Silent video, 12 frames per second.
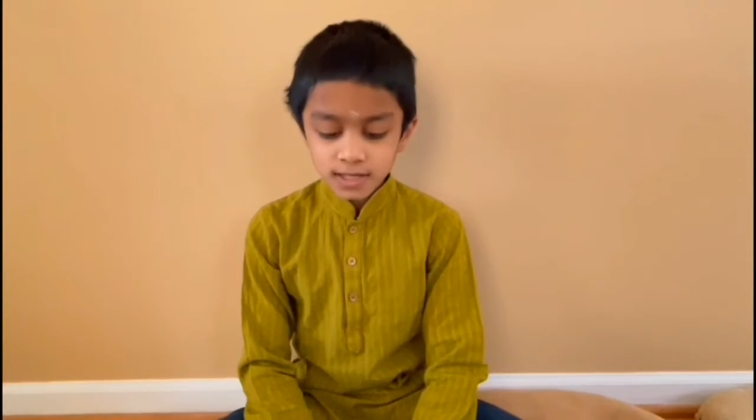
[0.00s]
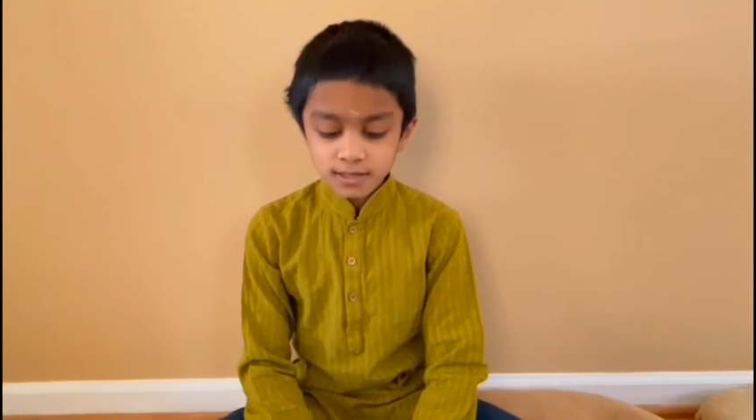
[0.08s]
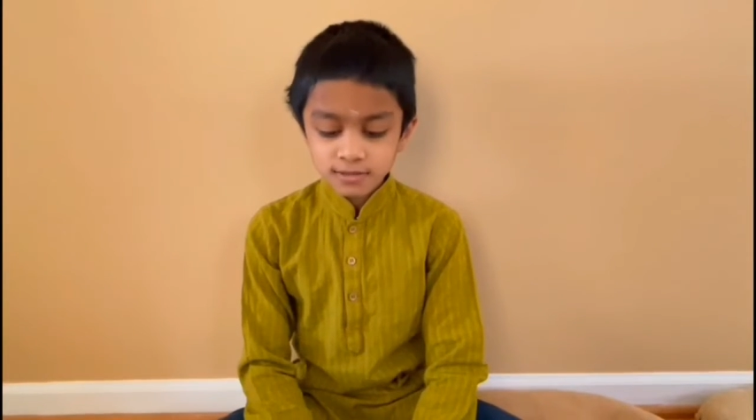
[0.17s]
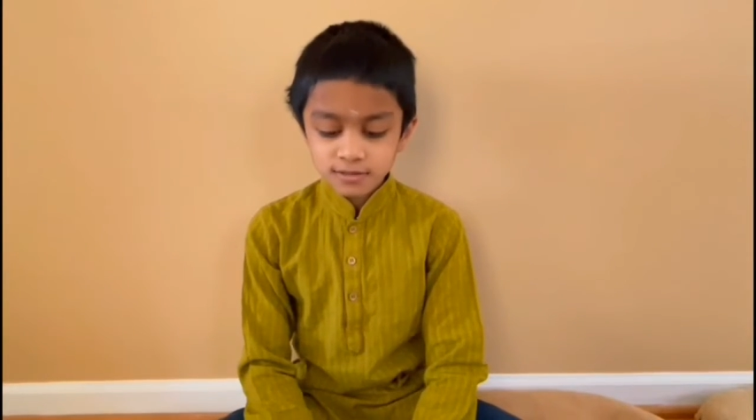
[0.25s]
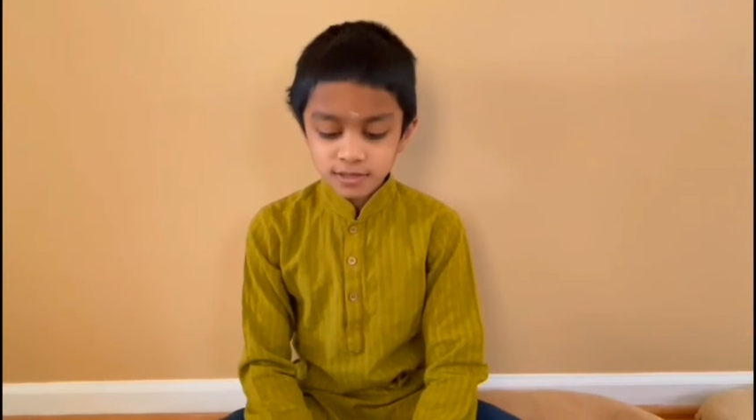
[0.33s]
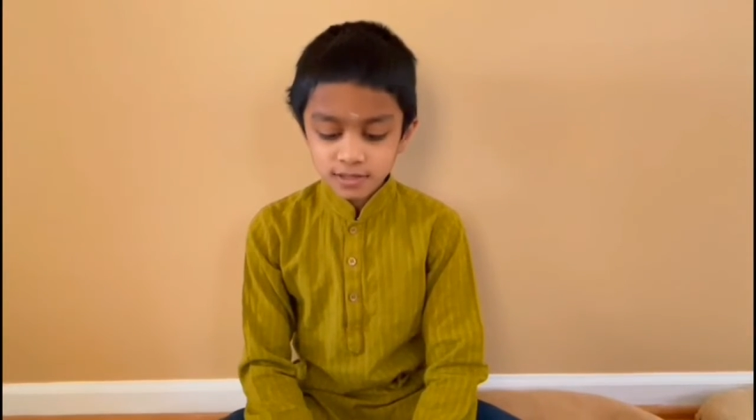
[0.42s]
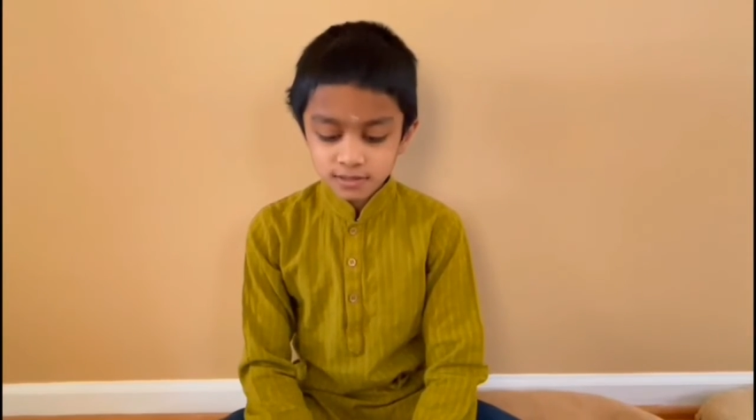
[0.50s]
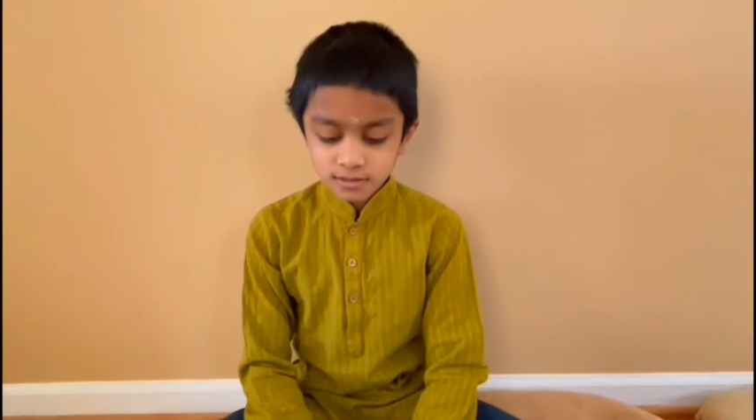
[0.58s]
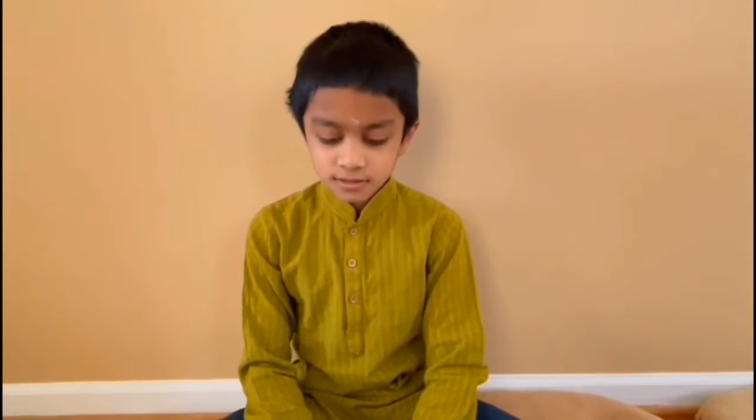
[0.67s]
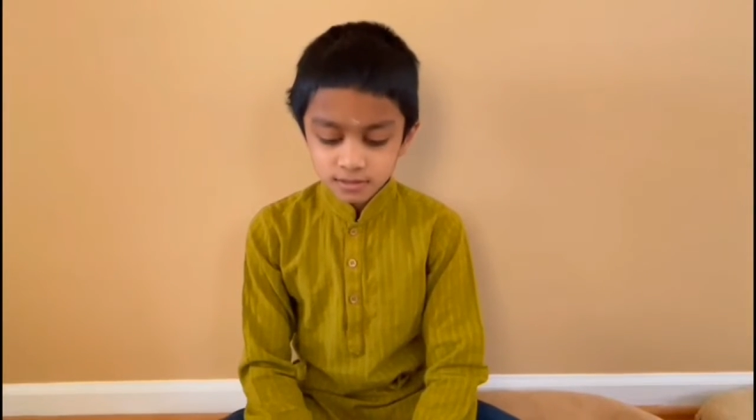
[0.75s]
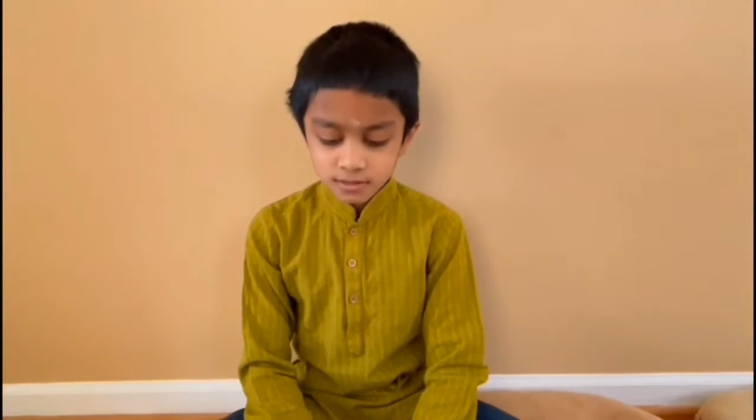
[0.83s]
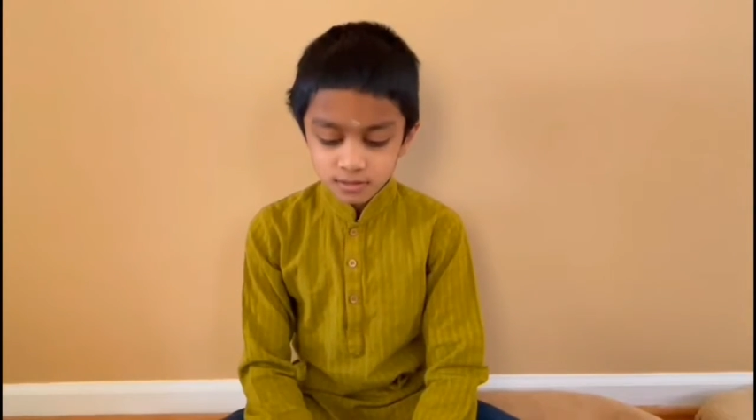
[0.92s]

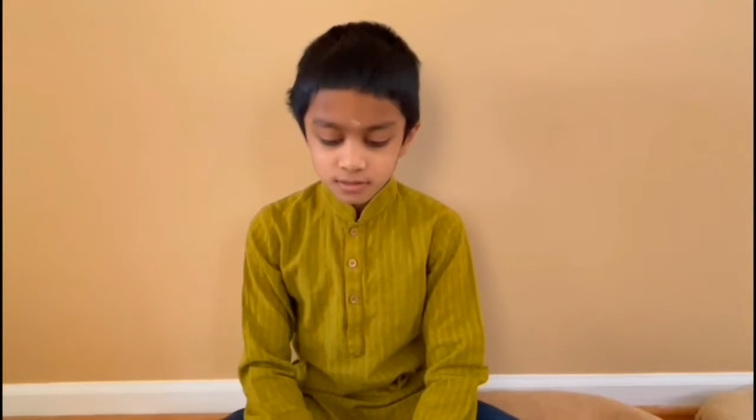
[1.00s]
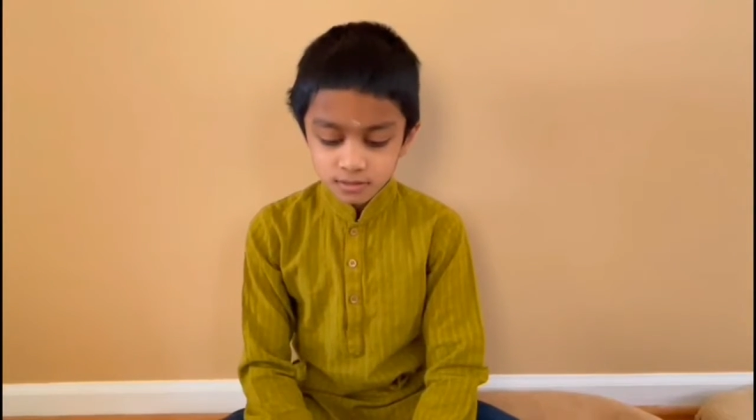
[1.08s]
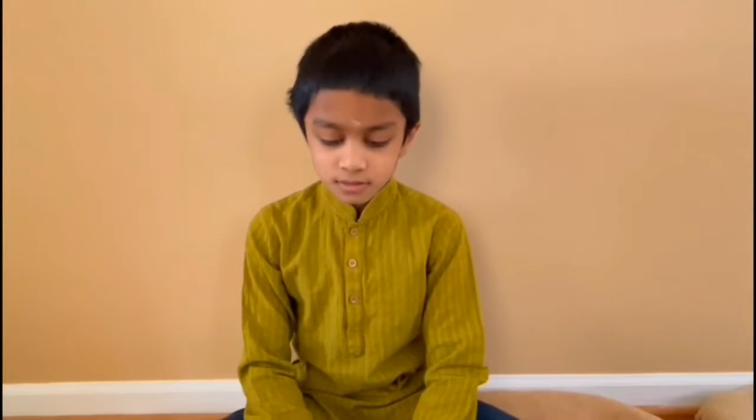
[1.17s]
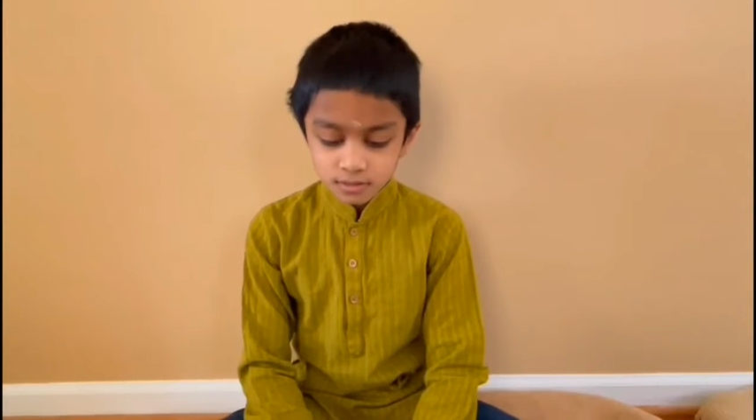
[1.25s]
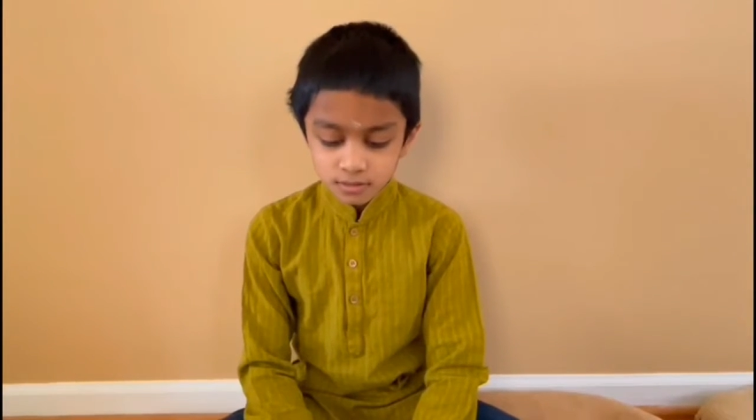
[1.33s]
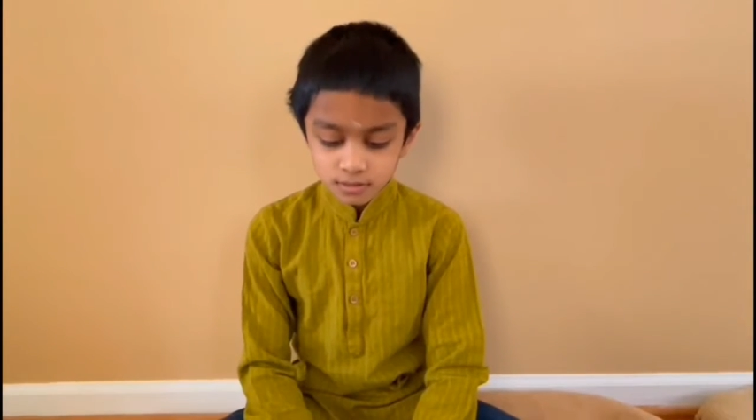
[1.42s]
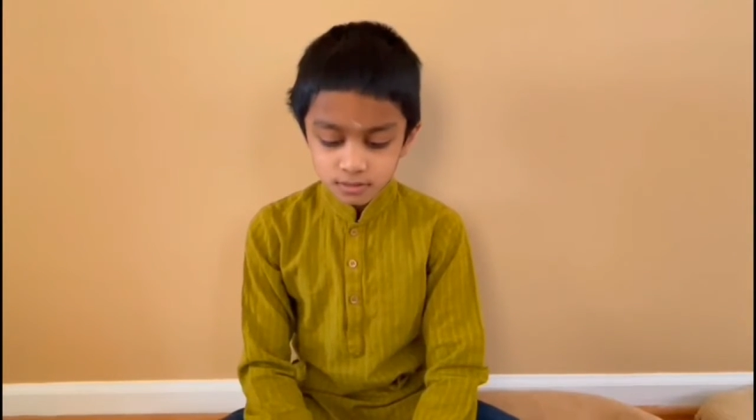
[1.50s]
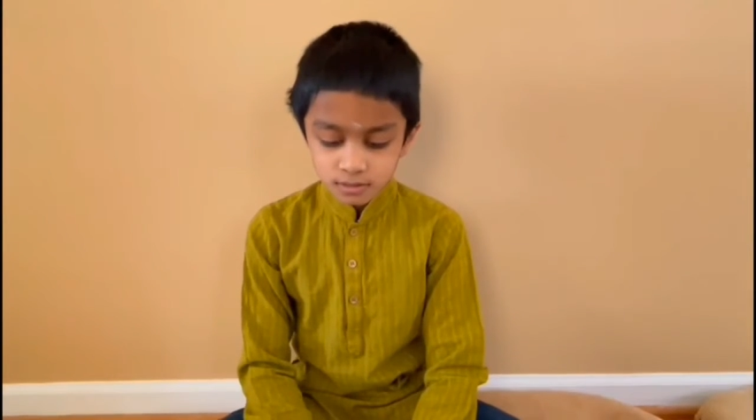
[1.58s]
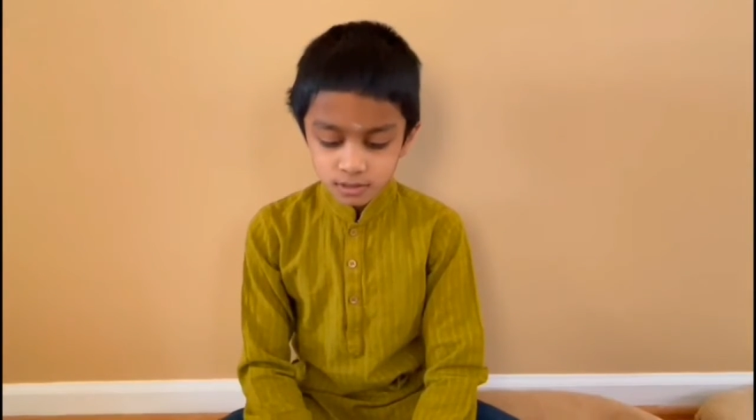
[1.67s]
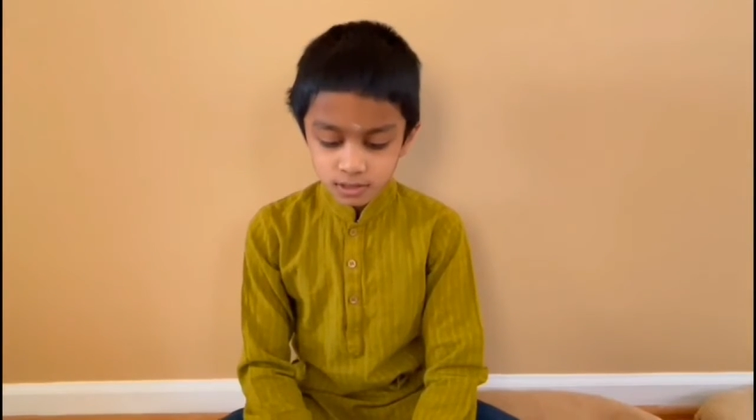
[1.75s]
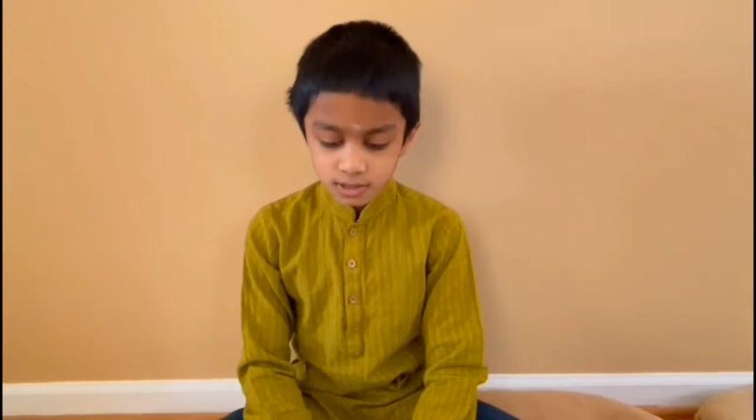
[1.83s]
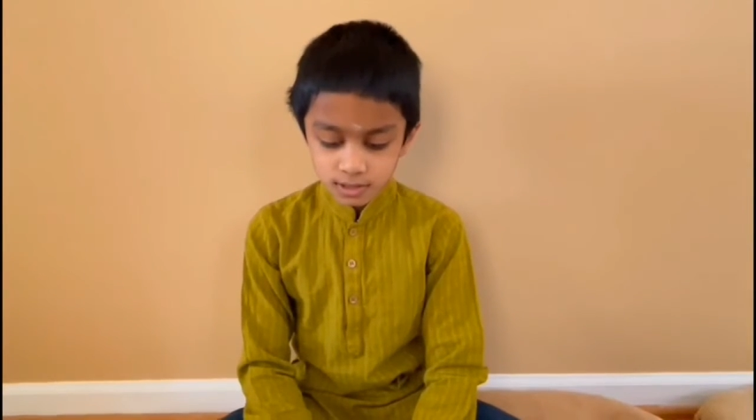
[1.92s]

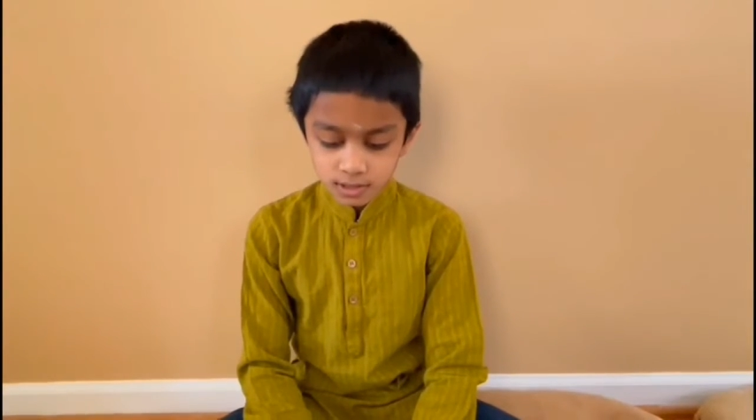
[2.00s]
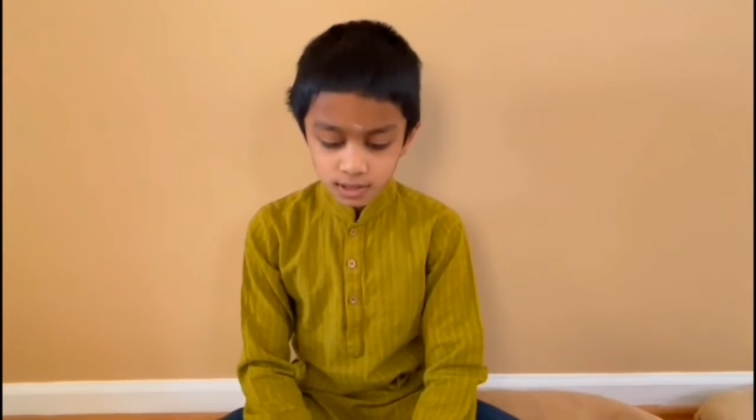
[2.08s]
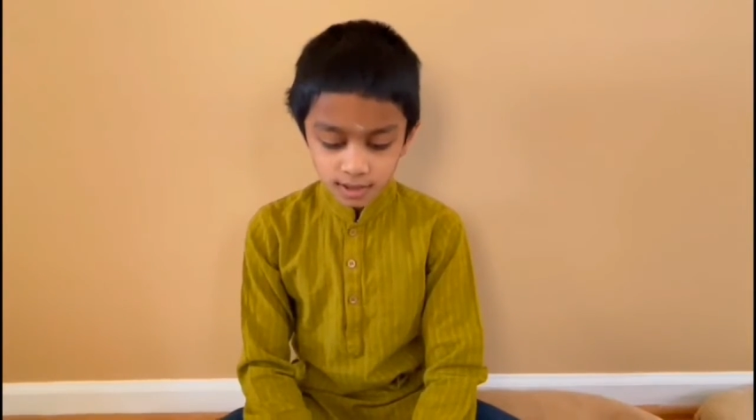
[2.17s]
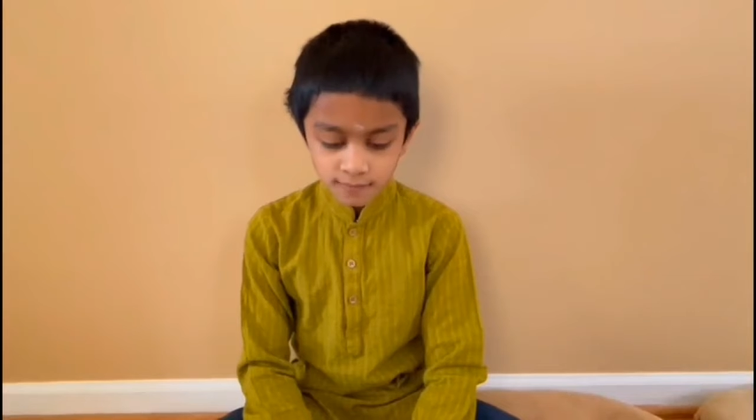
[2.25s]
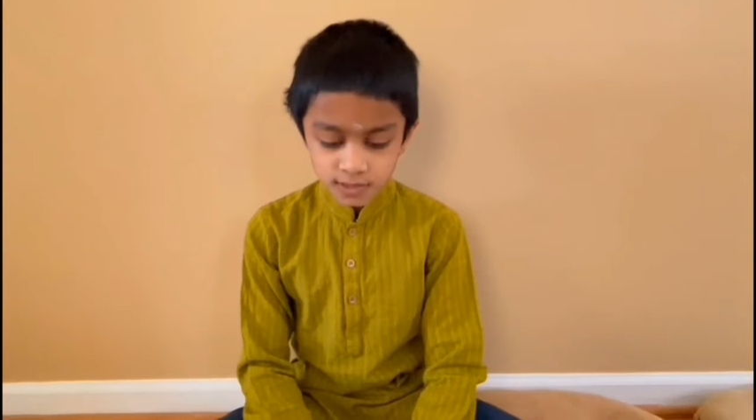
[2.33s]
கலசருக்கு